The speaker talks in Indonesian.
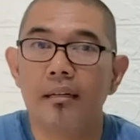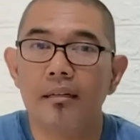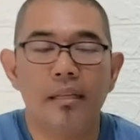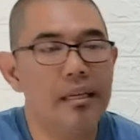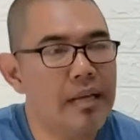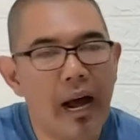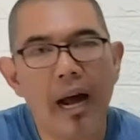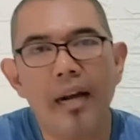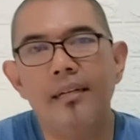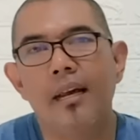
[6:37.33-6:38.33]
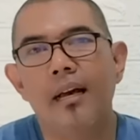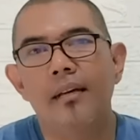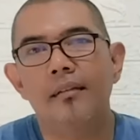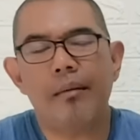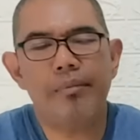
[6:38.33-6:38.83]
Tidak ada.
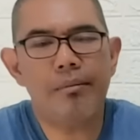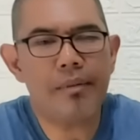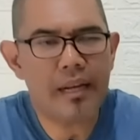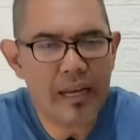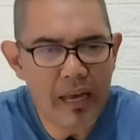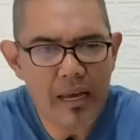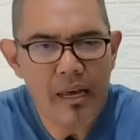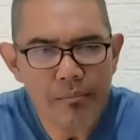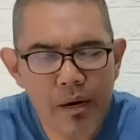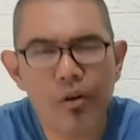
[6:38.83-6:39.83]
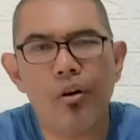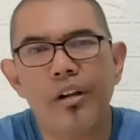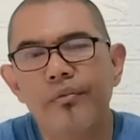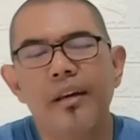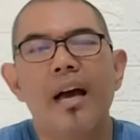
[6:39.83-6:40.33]
Tapi mereka
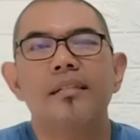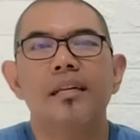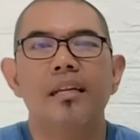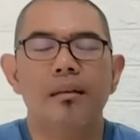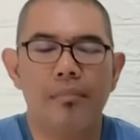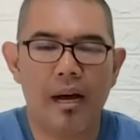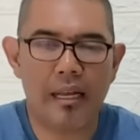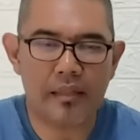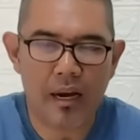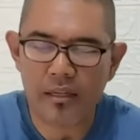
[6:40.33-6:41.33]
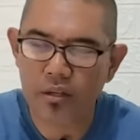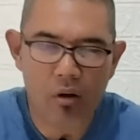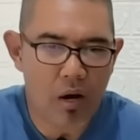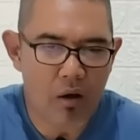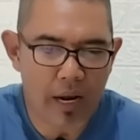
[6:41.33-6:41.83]
mengglorifikasi ini mengatakan
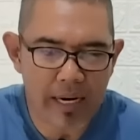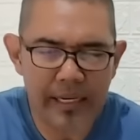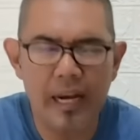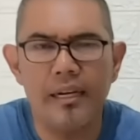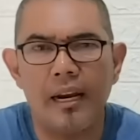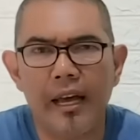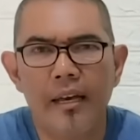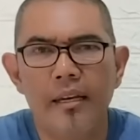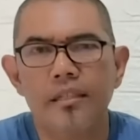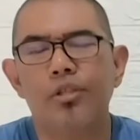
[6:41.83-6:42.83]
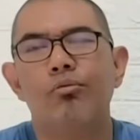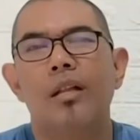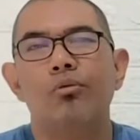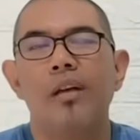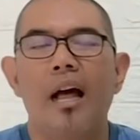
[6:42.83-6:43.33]
seolah-olah ini adalah
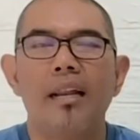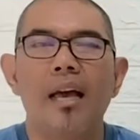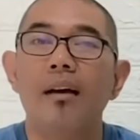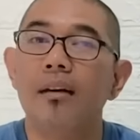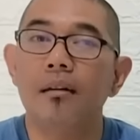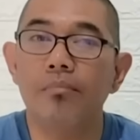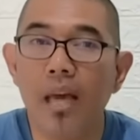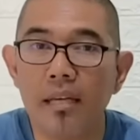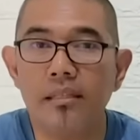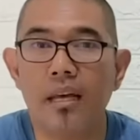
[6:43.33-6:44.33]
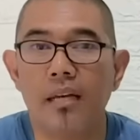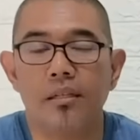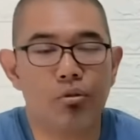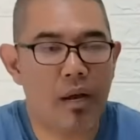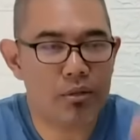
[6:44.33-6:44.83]
sesuatu hal yang biasa,
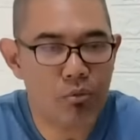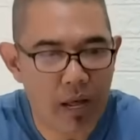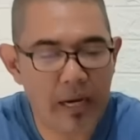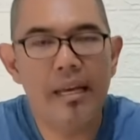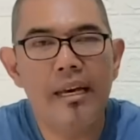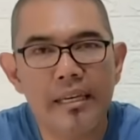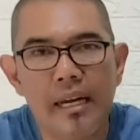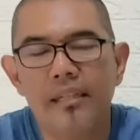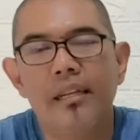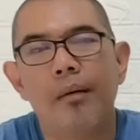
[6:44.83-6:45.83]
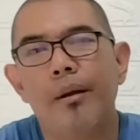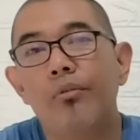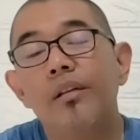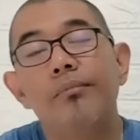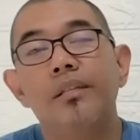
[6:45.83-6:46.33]
sesuatu hal yang tidak perlu
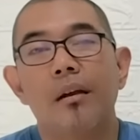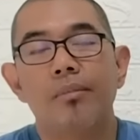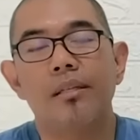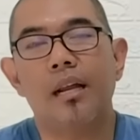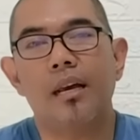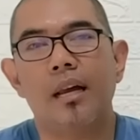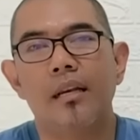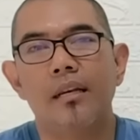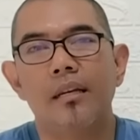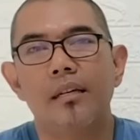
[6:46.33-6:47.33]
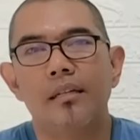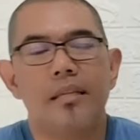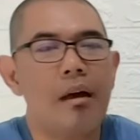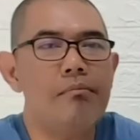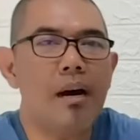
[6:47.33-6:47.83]
dibesar-besarkan.
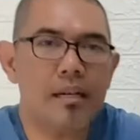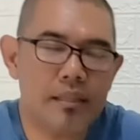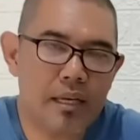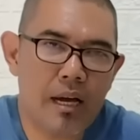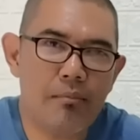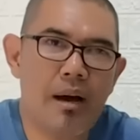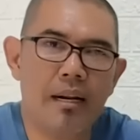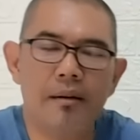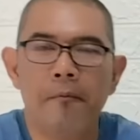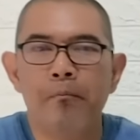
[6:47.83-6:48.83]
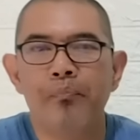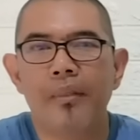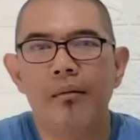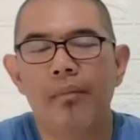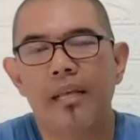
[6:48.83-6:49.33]
Sama ketika kemarin
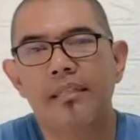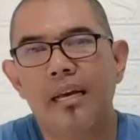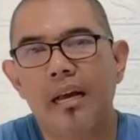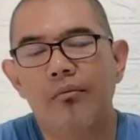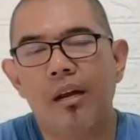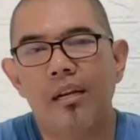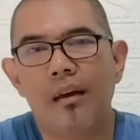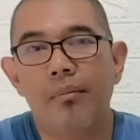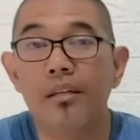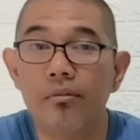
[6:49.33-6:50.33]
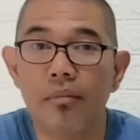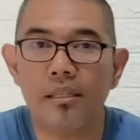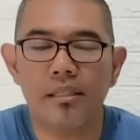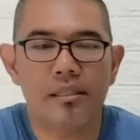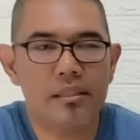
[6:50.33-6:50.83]
melecehkan warga
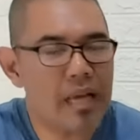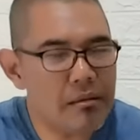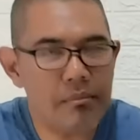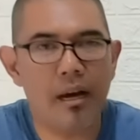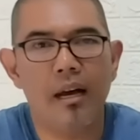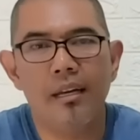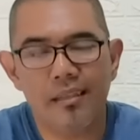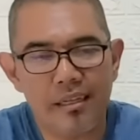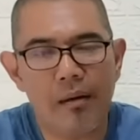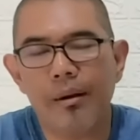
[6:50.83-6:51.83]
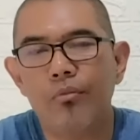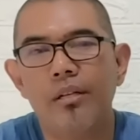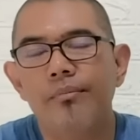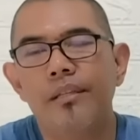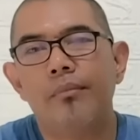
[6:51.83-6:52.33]
Banyumas, sama, tidak perlu
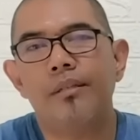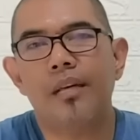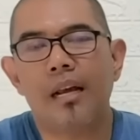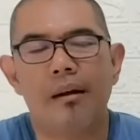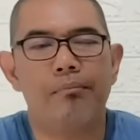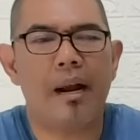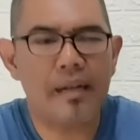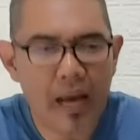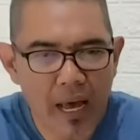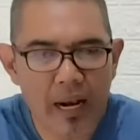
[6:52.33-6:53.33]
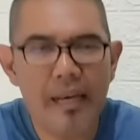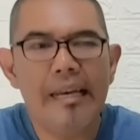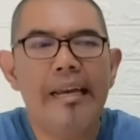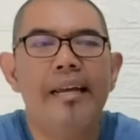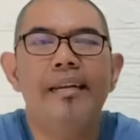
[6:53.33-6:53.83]
dibesar-besarkan. Padahal
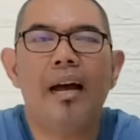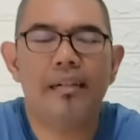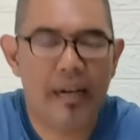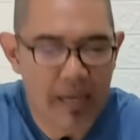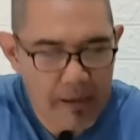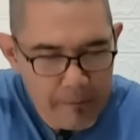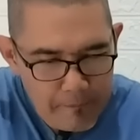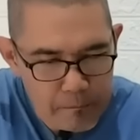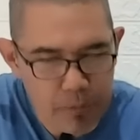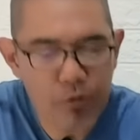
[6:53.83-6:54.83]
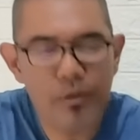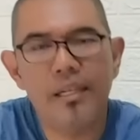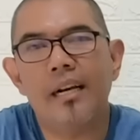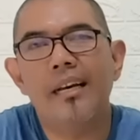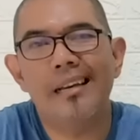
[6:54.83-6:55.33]
ini adalah
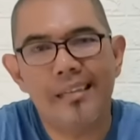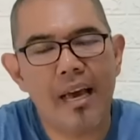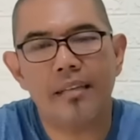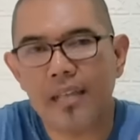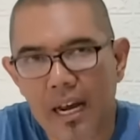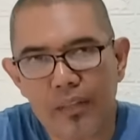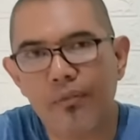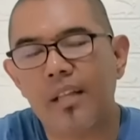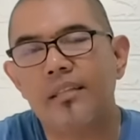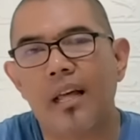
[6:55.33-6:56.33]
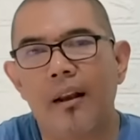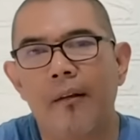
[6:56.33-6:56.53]
blunder yang sangat fatal.